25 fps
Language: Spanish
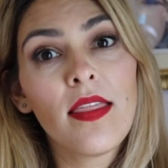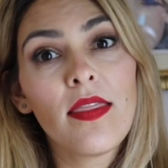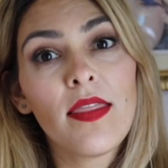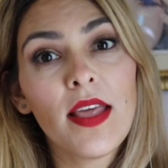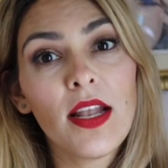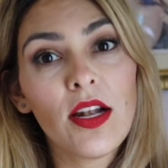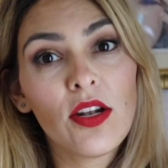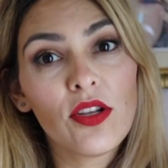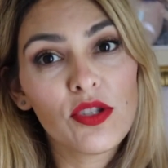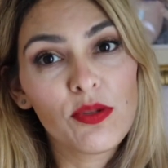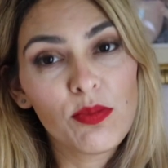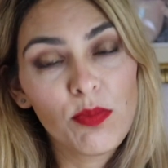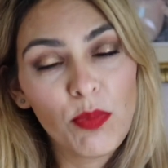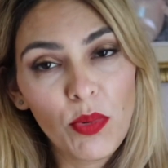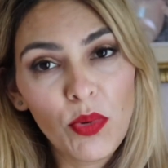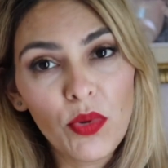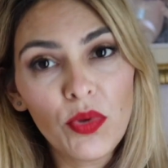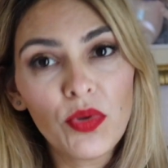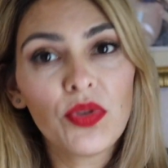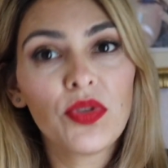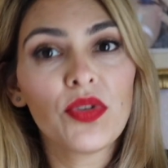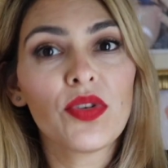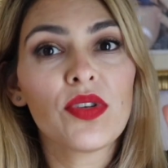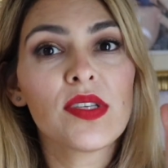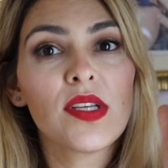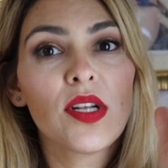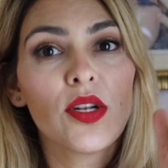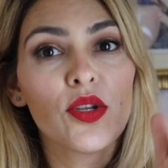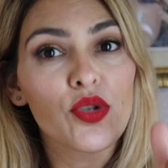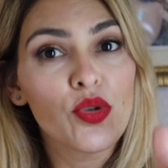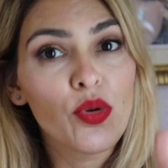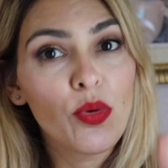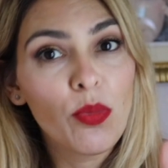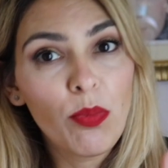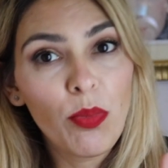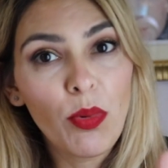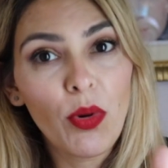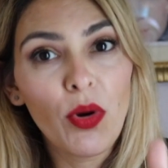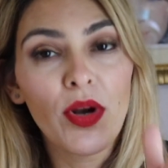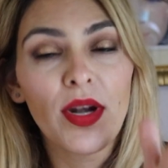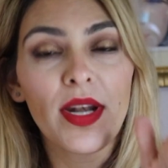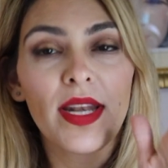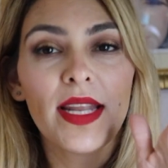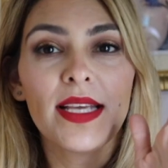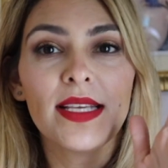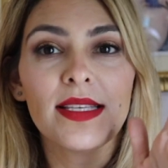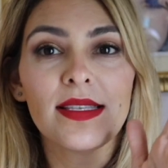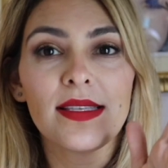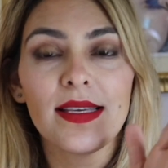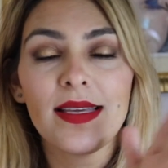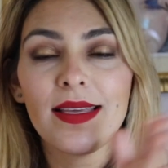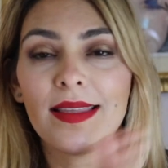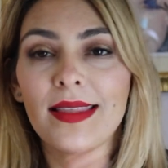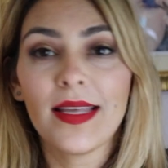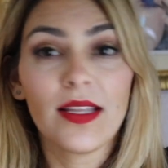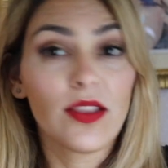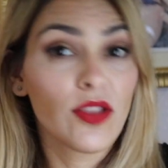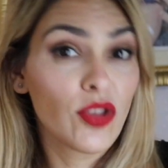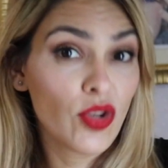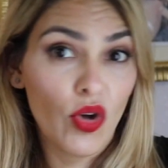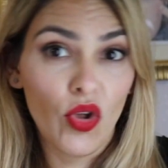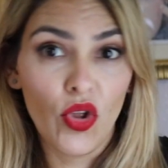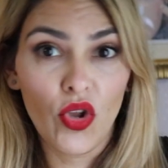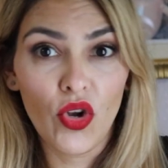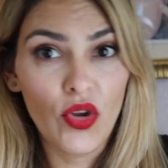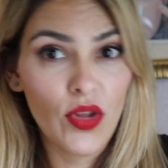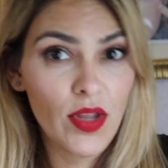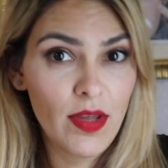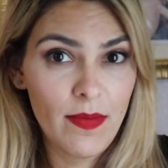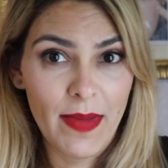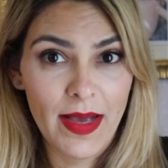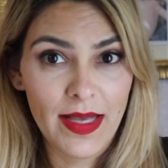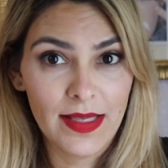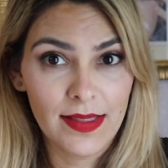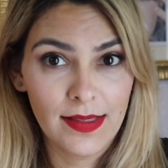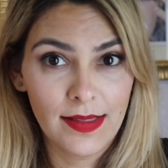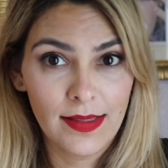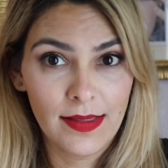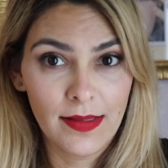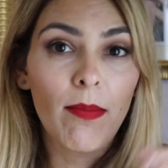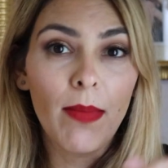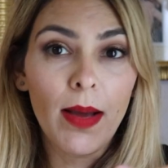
de los puntos, de los cupones y de todo lo demás.